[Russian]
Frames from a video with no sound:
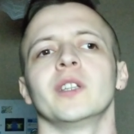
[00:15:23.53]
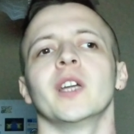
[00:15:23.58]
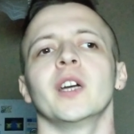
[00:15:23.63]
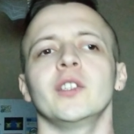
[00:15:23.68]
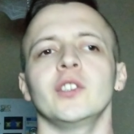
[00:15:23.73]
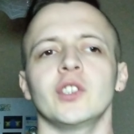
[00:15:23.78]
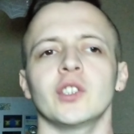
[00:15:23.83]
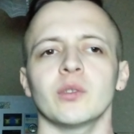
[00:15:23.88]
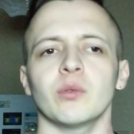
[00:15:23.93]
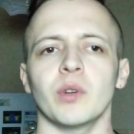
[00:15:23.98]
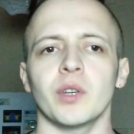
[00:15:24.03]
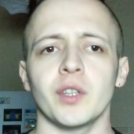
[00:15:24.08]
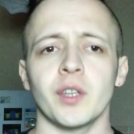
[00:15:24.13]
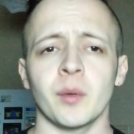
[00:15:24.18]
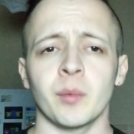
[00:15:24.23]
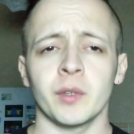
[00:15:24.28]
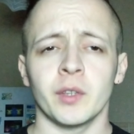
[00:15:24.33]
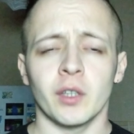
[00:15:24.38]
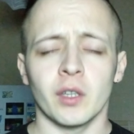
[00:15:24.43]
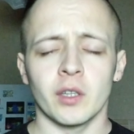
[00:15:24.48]
Да ничего
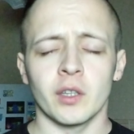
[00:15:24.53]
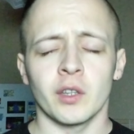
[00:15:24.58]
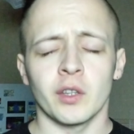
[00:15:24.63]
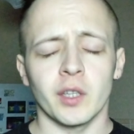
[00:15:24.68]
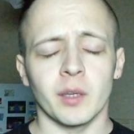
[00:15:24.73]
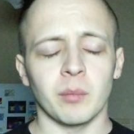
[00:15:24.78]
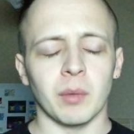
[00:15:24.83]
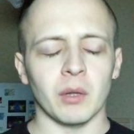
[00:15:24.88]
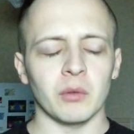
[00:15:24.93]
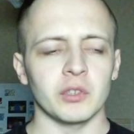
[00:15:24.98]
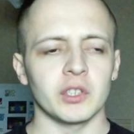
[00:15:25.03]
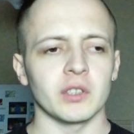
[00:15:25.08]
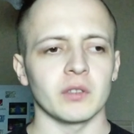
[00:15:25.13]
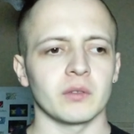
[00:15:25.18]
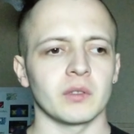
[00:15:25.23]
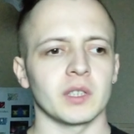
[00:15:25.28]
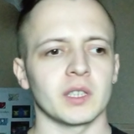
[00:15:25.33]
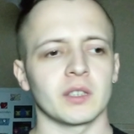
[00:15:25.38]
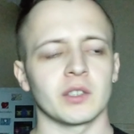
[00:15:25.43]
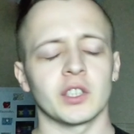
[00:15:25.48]
не, не получил,
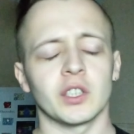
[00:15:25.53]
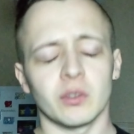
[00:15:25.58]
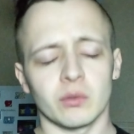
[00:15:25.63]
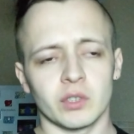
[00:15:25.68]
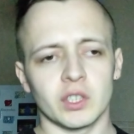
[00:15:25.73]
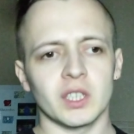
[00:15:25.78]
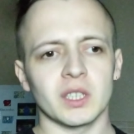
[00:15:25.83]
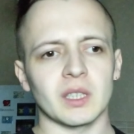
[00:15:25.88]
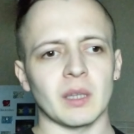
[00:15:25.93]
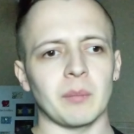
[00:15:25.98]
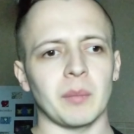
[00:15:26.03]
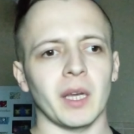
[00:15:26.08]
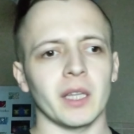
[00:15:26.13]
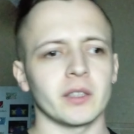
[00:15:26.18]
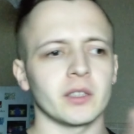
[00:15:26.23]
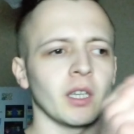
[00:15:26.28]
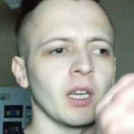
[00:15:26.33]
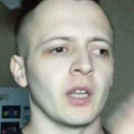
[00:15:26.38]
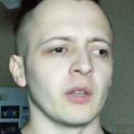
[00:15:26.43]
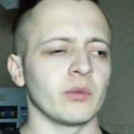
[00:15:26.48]
то есть, ну, чисто
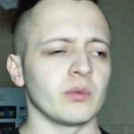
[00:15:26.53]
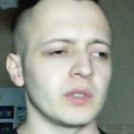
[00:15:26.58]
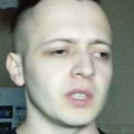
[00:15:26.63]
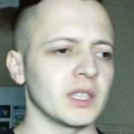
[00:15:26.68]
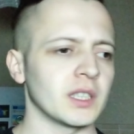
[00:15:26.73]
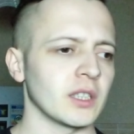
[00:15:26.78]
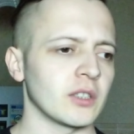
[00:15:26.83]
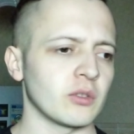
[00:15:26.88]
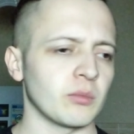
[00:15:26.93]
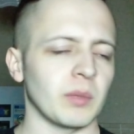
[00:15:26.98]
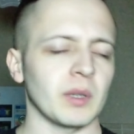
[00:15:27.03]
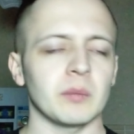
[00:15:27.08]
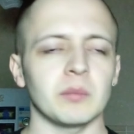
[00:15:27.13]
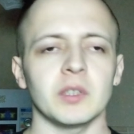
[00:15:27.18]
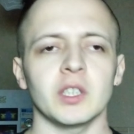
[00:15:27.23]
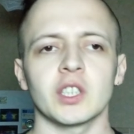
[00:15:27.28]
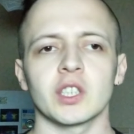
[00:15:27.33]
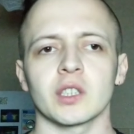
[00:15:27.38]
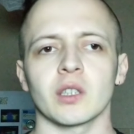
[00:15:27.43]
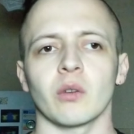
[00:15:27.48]
5 ну, тысяч
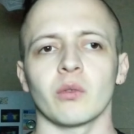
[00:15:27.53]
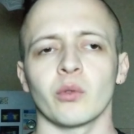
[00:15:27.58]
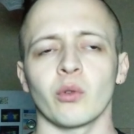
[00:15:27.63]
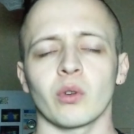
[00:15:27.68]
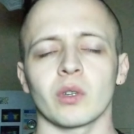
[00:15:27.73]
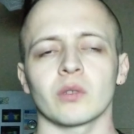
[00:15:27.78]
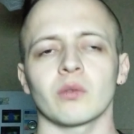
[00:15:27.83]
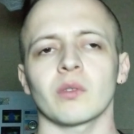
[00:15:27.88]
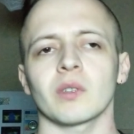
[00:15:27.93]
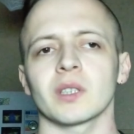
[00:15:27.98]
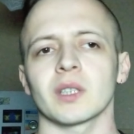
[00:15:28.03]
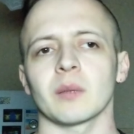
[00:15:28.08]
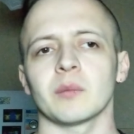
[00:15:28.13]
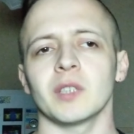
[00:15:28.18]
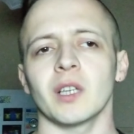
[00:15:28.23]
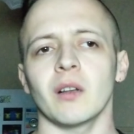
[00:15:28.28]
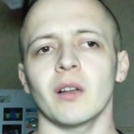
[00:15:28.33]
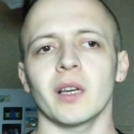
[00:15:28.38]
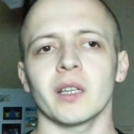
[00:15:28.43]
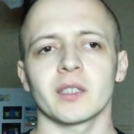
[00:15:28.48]
подписчиков, но ну, которые там
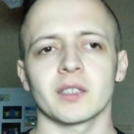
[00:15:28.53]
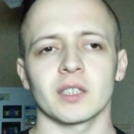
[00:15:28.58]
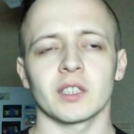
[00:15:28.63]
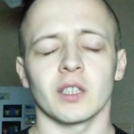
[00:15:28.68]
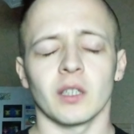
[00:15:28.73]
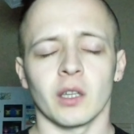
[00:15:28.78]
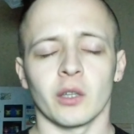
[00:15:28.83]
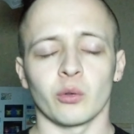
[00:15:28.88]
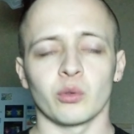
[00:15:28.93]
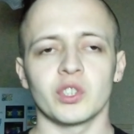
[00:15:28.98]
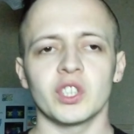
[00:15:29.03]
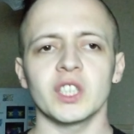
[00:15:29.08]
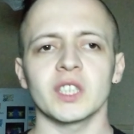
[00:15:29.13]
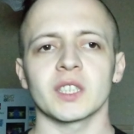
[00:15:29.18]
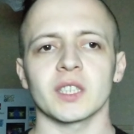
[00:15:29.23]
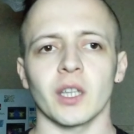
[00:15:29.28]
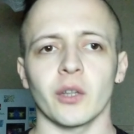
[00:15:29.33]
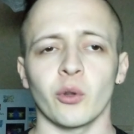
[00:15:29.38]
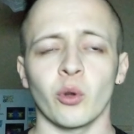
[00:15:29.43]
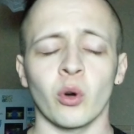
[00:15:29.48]
являются, ну,
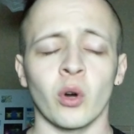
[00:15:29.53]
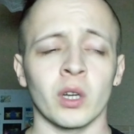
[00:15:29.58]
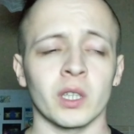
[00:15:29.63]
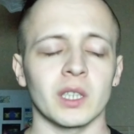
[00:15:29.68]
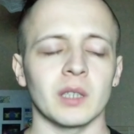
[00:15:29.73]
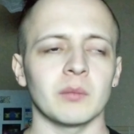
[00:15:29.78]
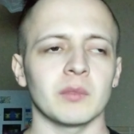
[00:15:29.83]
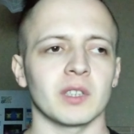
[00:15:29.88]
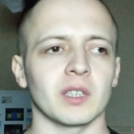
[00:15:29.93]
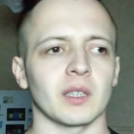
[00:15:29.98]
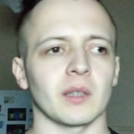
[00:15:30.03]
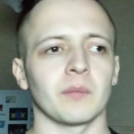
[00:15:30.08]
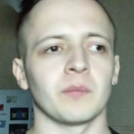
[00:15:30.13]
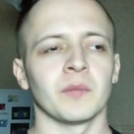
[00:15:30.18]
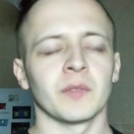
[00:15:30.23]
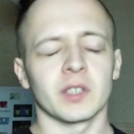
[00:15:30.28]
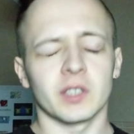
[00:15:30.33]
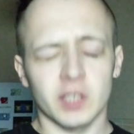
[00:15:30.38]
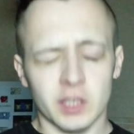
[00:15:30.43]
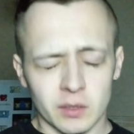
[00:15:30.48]
чисто, ну, какими-то там
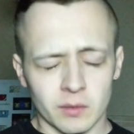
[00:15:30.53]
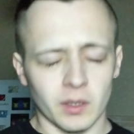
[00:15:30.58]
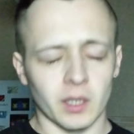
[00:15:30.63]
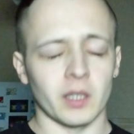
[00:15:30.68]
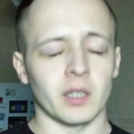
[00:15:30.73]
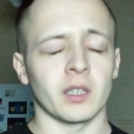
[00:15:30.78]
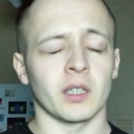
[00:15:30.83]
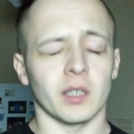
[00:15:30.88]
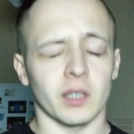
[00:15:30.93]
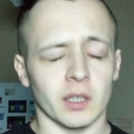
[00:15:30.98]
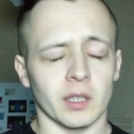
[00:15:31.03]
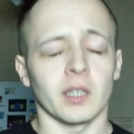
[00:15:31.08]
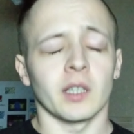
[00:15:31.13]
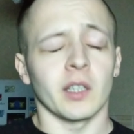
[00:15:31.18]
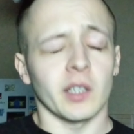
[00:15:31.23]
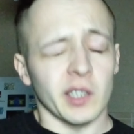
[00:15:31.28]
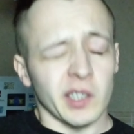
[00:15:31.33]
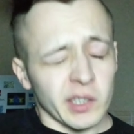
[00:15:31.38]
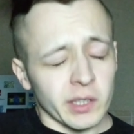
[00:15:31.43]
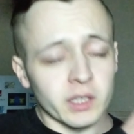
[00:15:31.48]

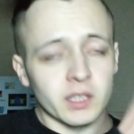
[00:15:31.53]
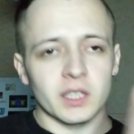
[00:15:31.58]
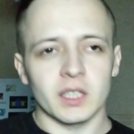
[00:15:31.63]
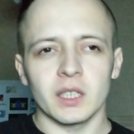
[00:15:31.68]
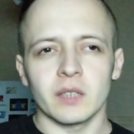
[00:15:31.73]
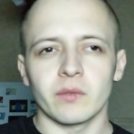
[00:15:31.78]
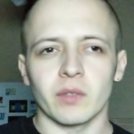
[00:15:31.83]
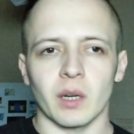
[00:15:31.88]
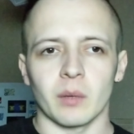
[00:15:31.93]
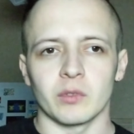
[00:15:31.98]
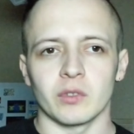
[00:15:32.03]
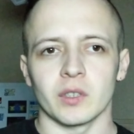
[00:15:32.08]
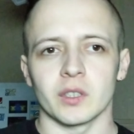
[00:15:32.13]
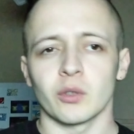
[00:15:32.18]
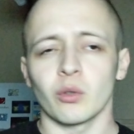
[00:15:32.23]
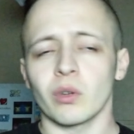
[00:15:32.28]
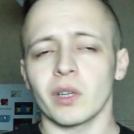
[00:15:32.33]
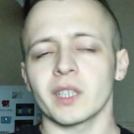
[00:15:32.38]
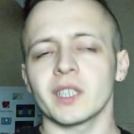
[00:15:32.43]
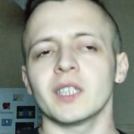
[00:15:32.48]
цифрам, то
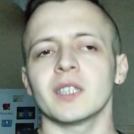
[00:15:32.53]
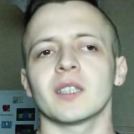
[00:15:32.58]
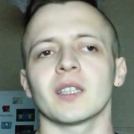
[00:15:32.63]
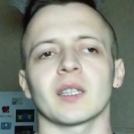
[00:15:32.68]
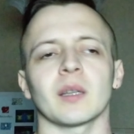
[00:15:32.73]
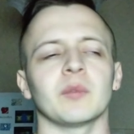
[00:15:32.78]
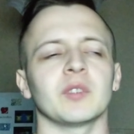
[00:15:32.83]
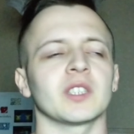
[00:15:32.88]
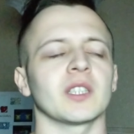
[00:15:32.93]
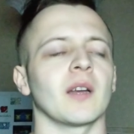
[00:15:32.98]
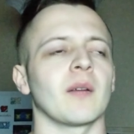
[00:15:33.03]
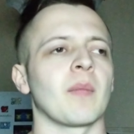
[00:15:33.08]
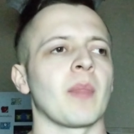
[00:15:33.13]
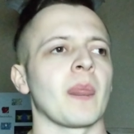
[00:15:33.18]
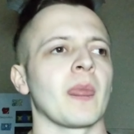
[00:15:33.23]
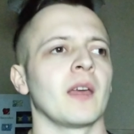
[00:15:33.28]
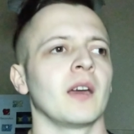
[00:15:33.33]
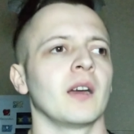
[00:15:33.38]
есть, ну, какие-то там, не знаю,